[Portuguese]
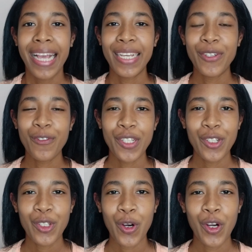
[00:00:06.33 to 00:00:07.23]
e no
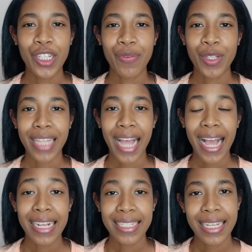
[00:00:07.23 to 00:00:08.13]
vídeo de hoje eu vou estar tá
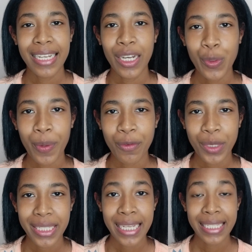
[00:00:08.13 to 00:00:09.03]
resenhando para
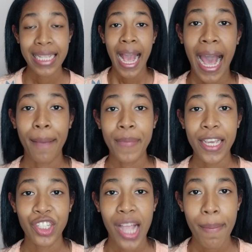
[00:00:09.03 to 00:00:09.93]
vocês a
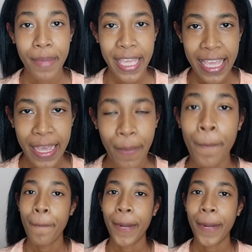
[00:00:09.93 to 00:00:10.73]
minha chapinha.